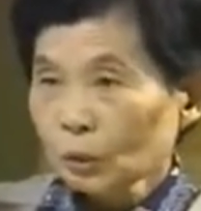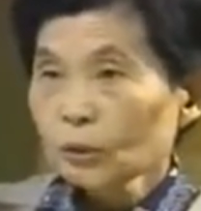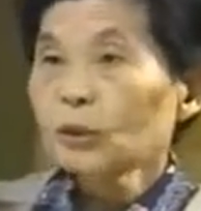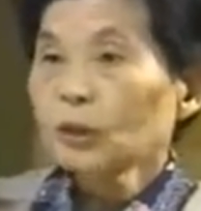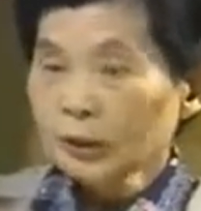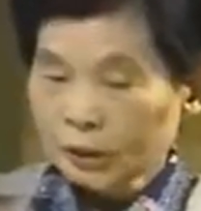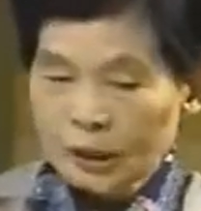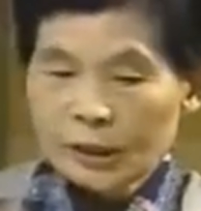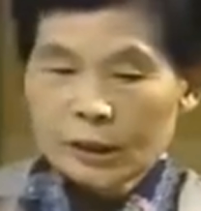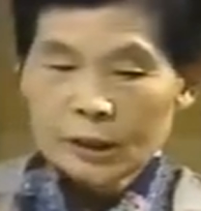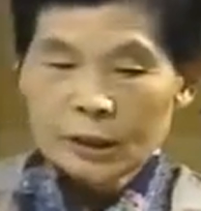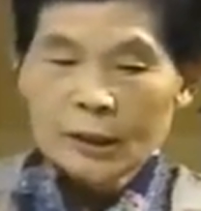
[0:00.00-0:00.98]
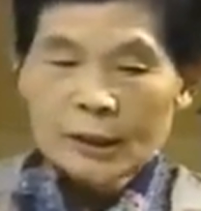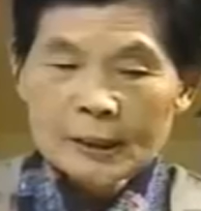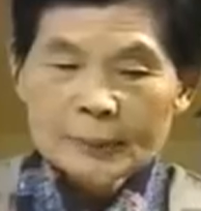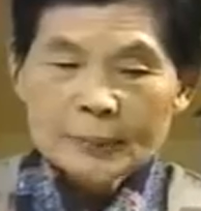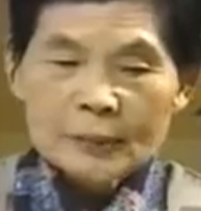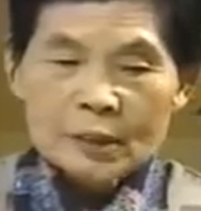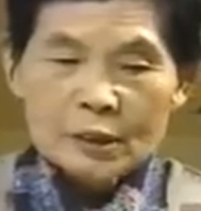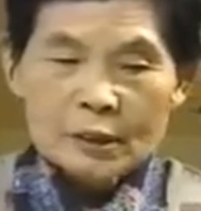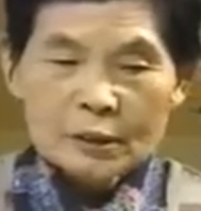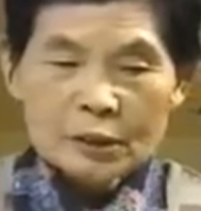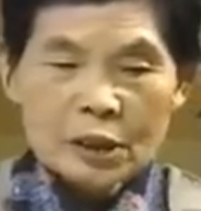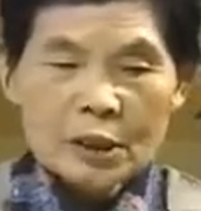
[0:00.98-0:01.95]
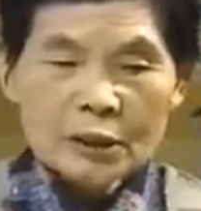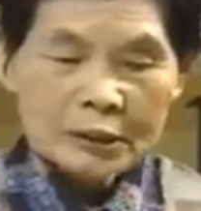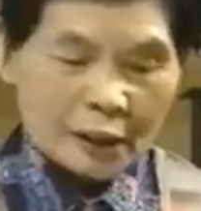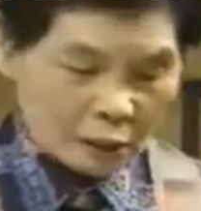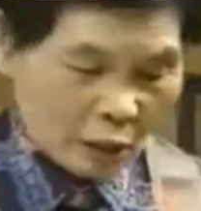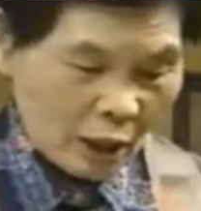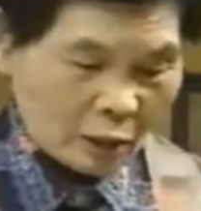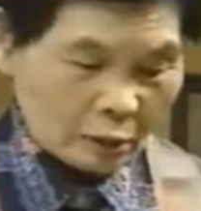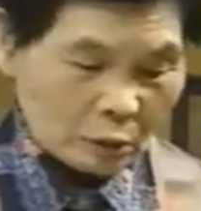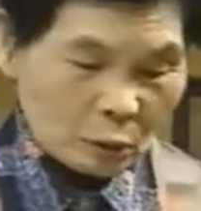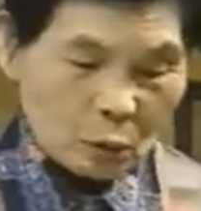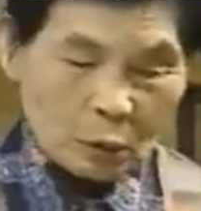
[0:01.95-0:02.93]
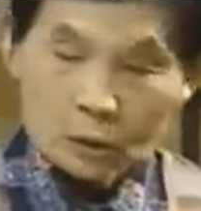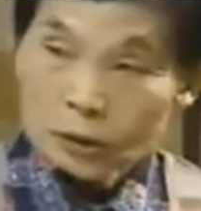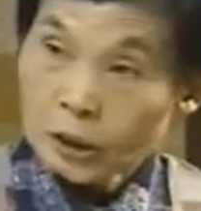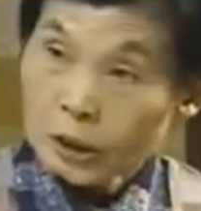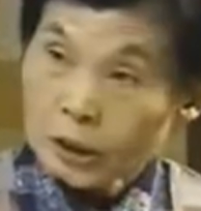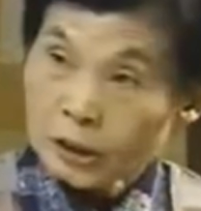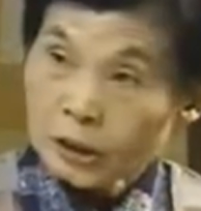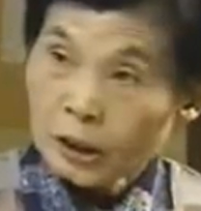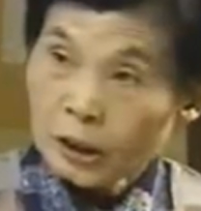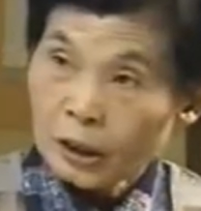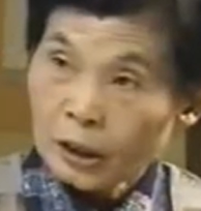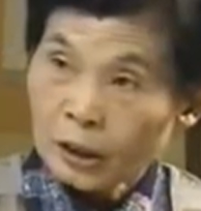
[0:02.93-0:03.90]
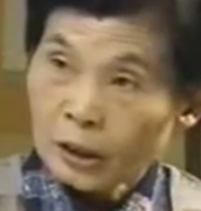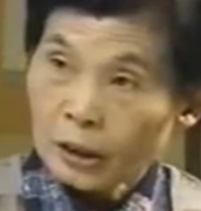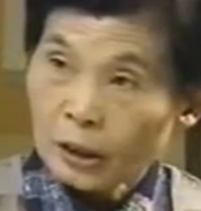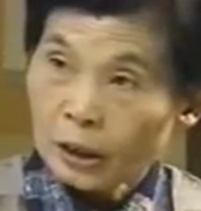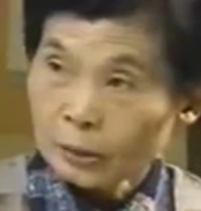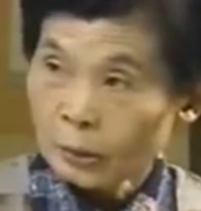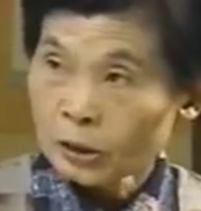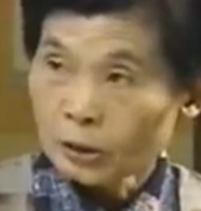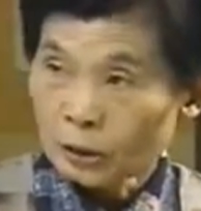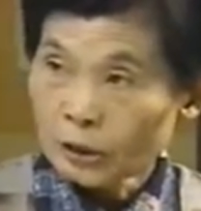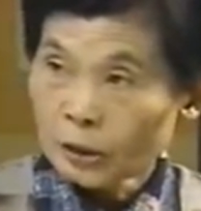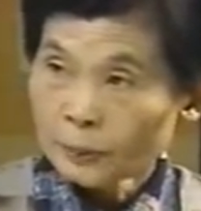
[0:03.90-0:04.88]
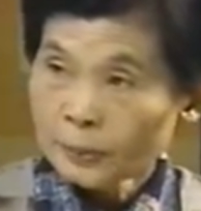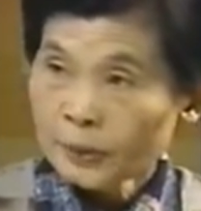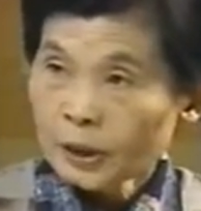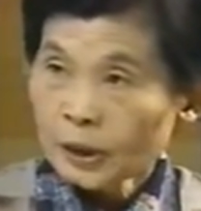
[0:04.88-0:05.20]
ずれてそれで電車のある電車ありますよね